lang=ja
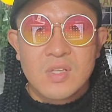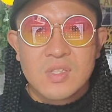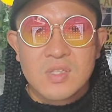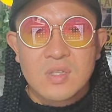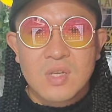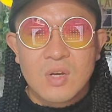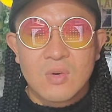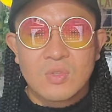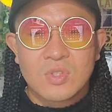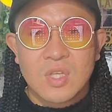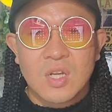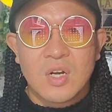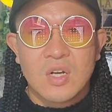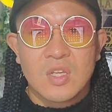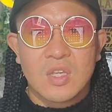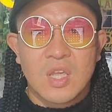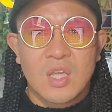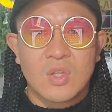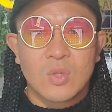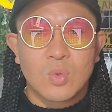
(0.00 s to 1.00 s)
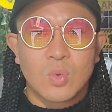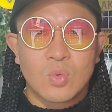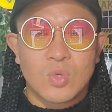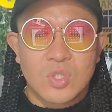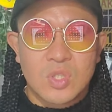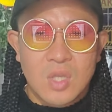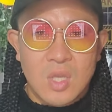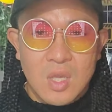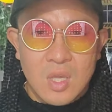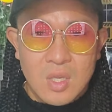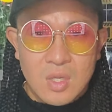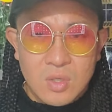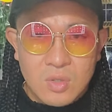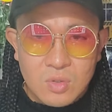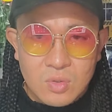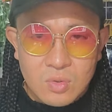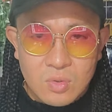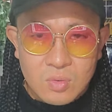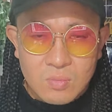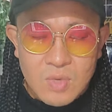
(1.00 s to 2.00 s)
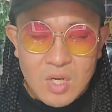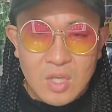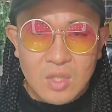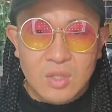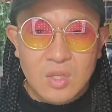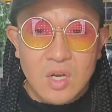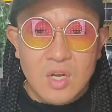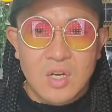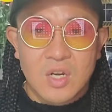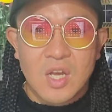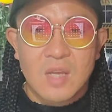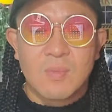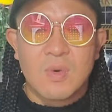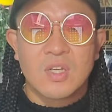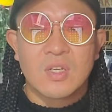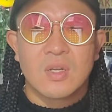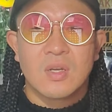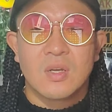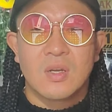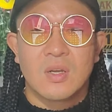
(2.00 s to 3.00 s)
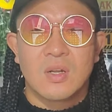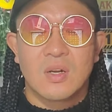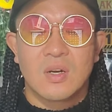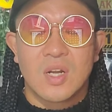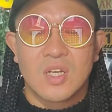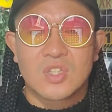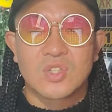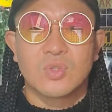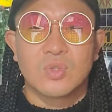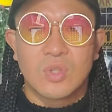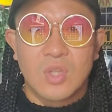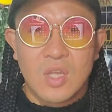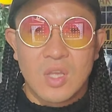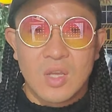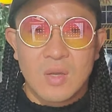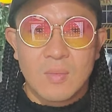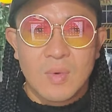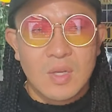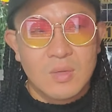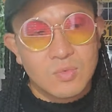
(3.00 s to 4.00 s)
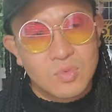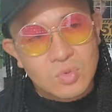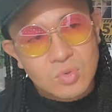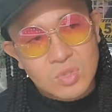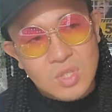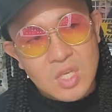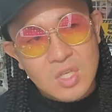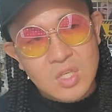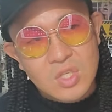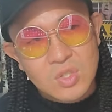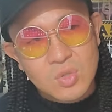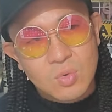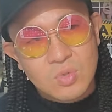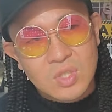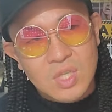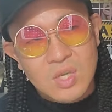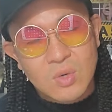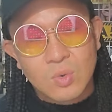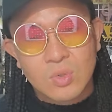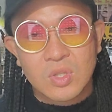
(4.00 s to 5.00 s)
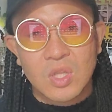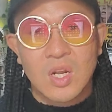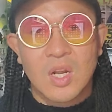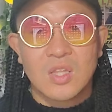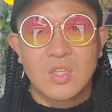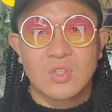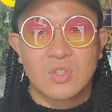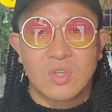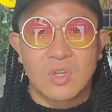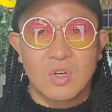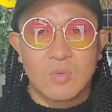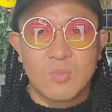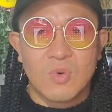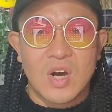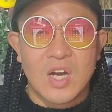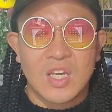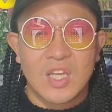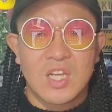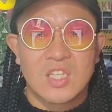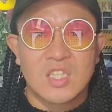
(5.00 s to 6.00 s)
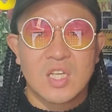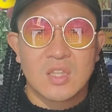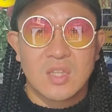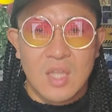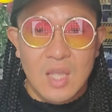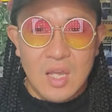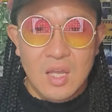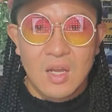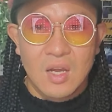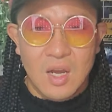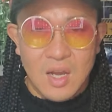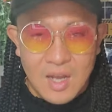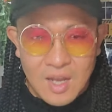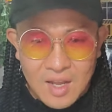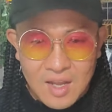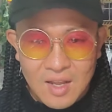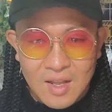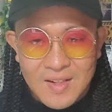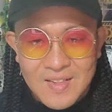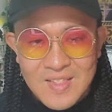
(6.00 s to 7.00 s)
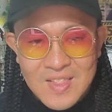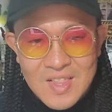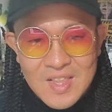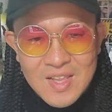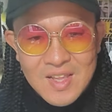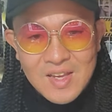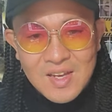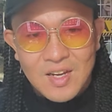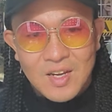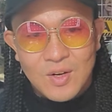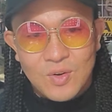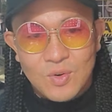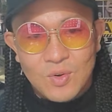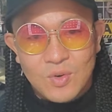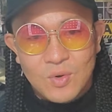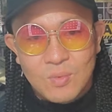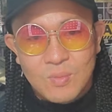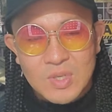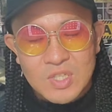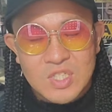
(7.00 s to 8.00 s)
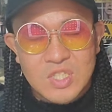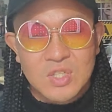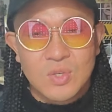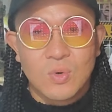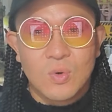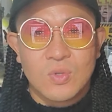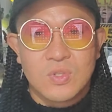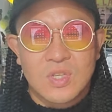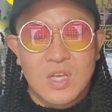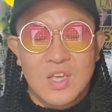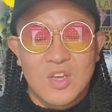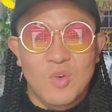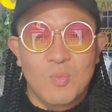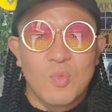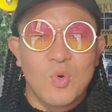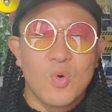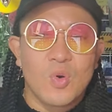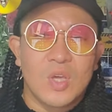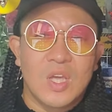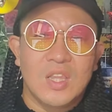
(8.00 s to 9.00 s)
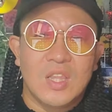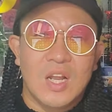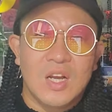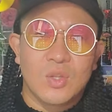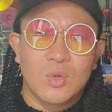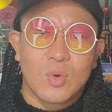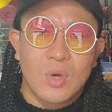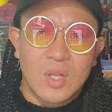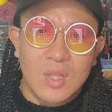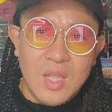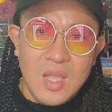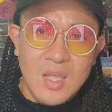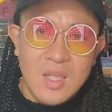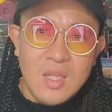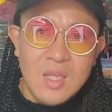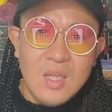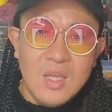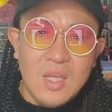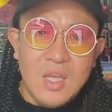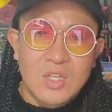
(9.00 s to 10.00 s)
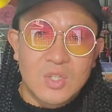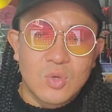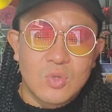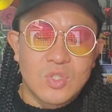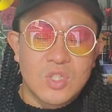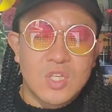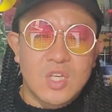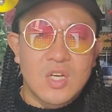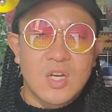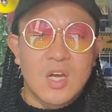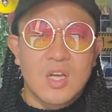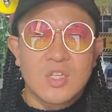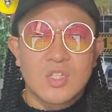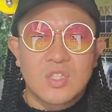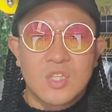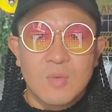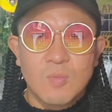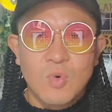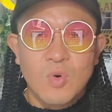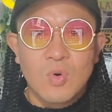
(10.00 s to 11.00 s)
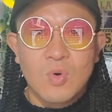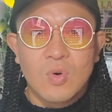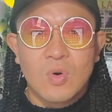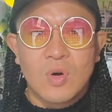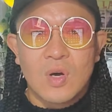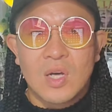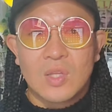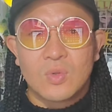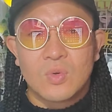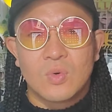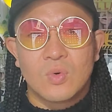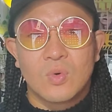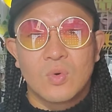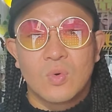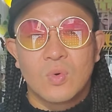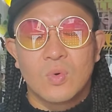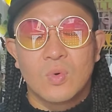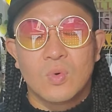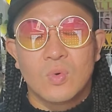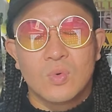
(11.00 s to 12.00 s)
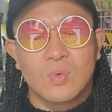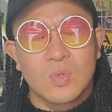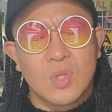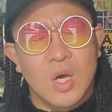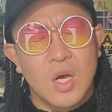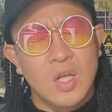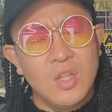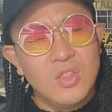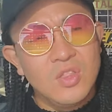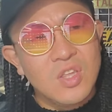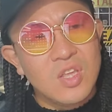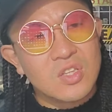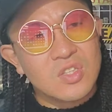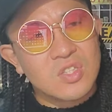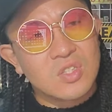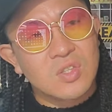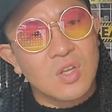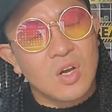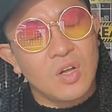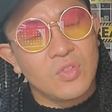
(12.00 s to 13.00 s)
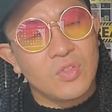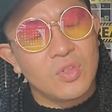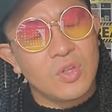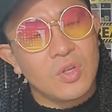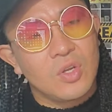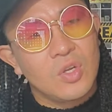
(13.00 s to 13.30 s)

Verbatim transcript: 罰化をさらに検討している、まあ、段階、ま、らしくて、まあ、ちょっと最近詳細を追ってないんですけど、もう呆れちゃって、はい。あの、まあ、使用罪を設けたりとかね、えー、所持に関しても、あのー、何年つったか、